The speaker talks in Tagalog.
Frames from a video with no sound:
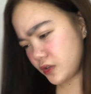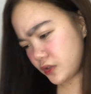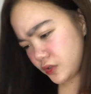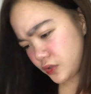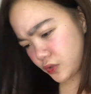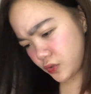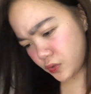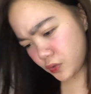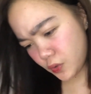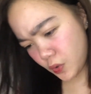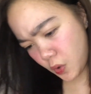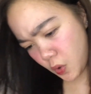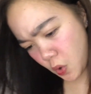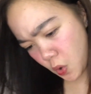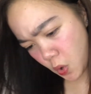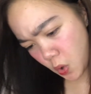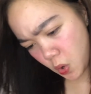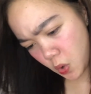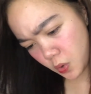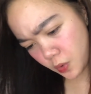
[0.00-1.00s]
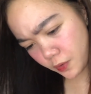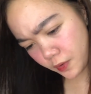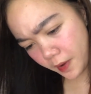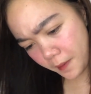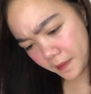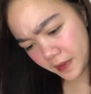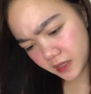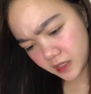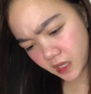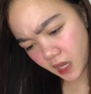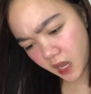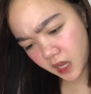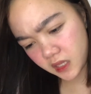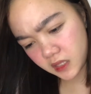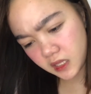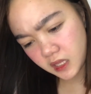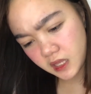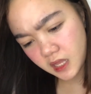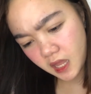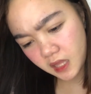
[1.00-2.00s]
So,
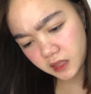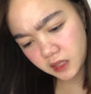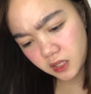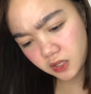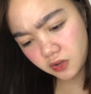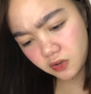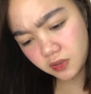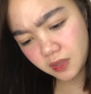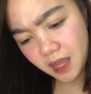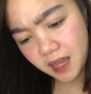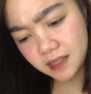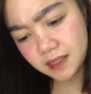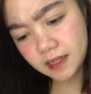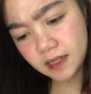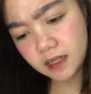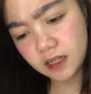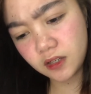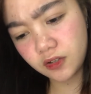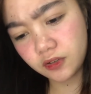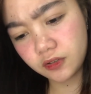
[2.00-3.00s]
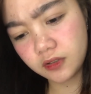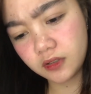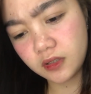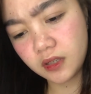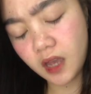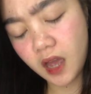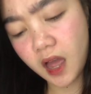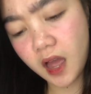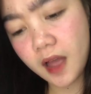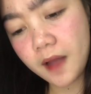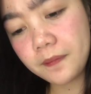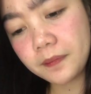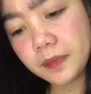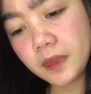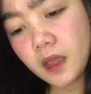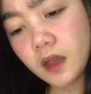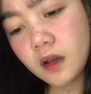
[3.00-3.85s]
basahin din natin yung nasa likod niya.